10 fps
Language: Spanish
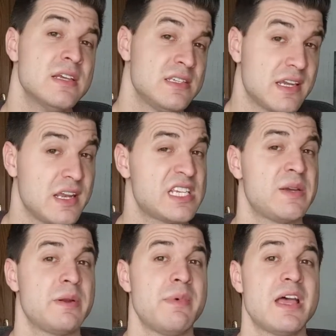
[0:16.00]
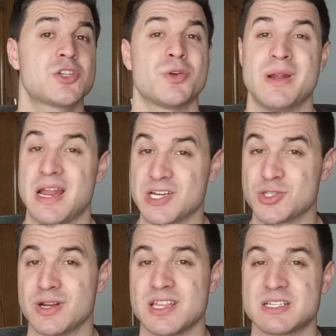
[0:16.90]
Si quieres saber más sobre la
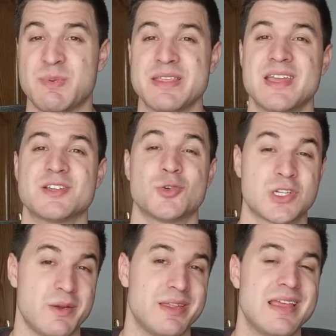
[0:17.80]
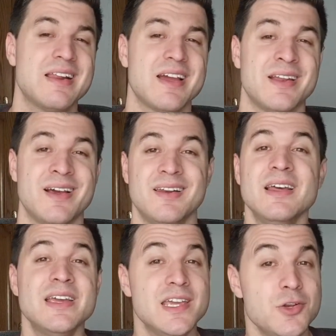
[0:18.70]
historia de España, suscríbete al canal
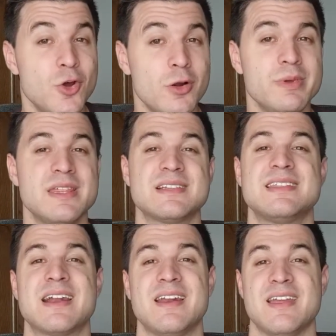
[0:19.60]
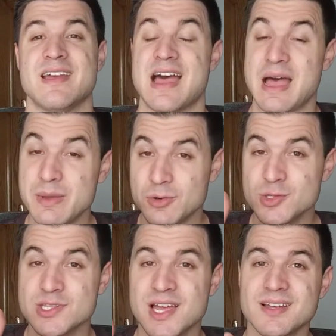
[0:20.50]
y no olvides darle a me
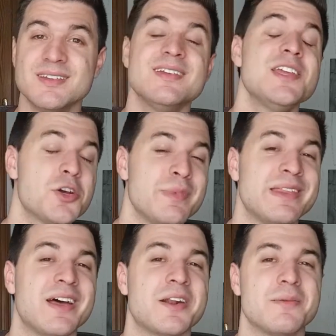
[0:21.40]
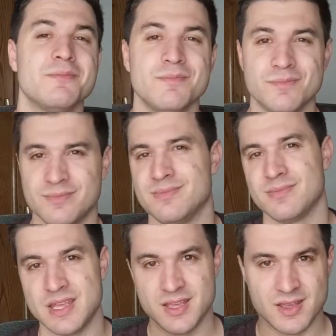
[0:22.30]
gusta y comentar.
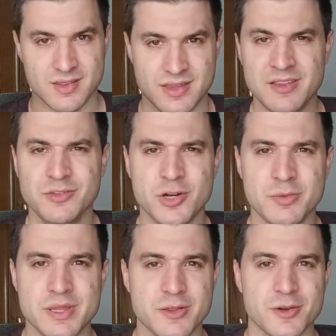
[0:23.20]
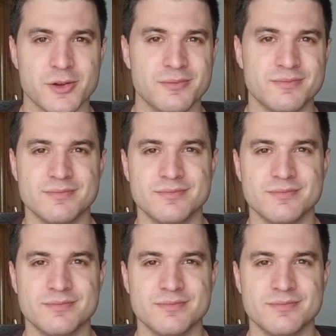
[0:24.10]
Dentro vídeo.